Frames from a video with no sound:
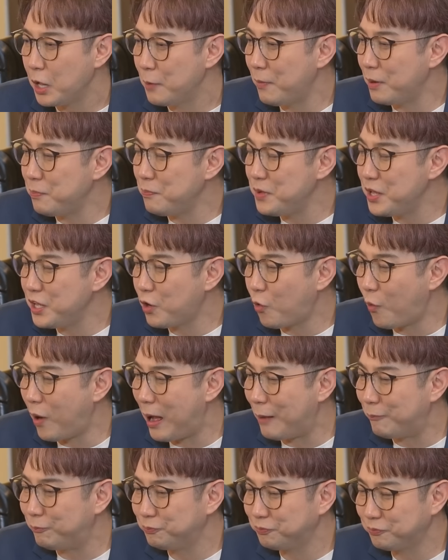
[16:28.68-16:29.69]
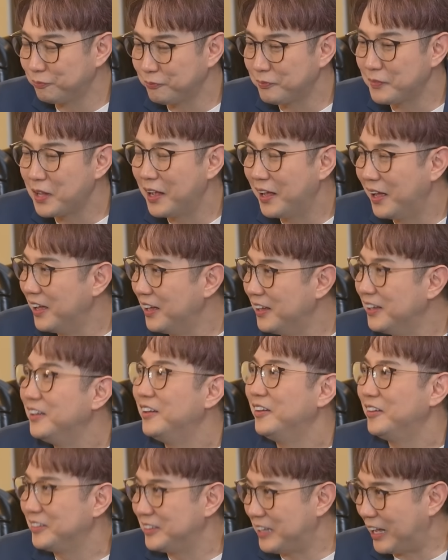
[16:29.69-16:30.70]
มันมีความ
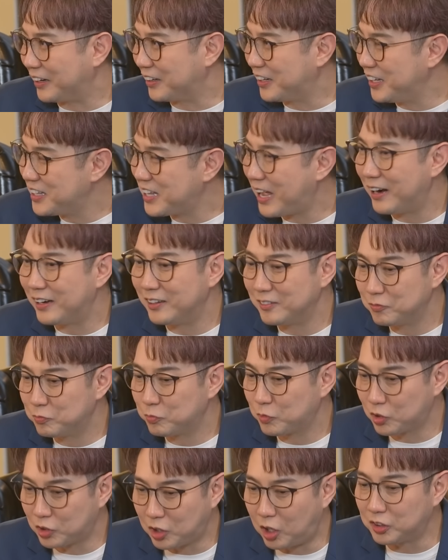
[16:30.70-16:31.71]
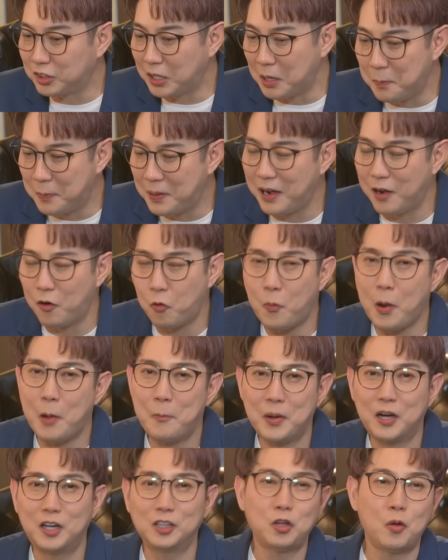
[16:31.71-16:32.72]
อย่างที่จันก็เติมเกลือลงไป
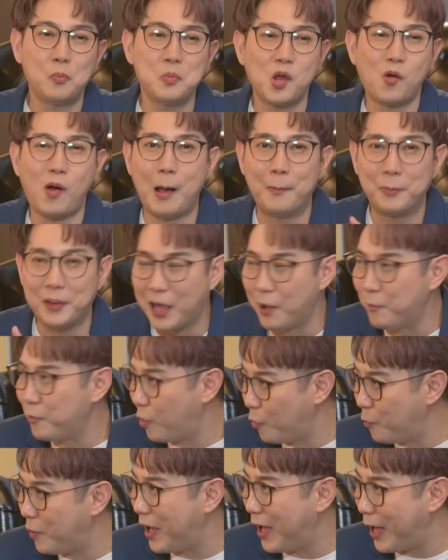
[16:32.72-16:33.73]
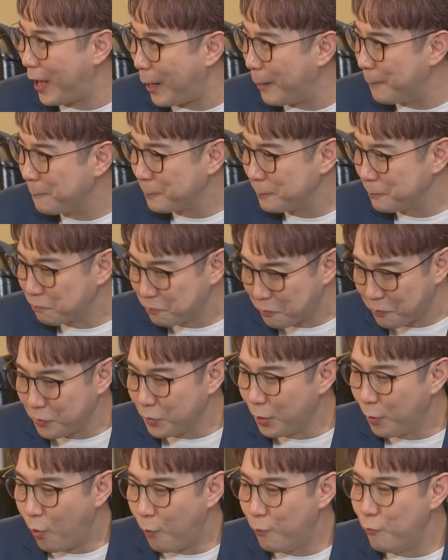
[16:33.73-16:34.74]
มันก็ต้องมีความเค็มเข้ามา
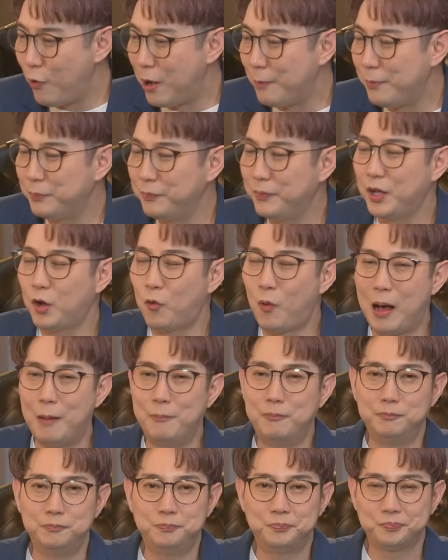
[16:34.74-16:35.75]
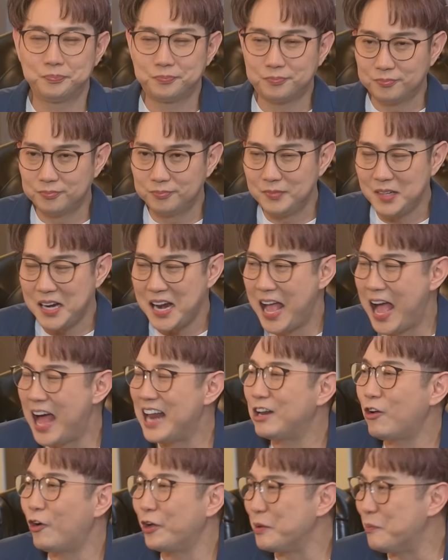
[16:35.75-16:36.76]
ผมว่ามันมีความอ
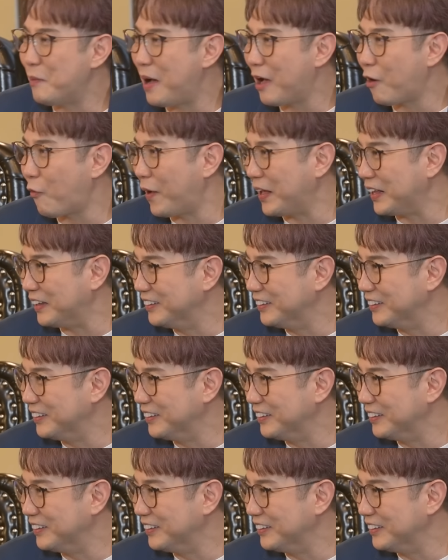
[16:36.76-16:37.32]
ร่อยมากกว่า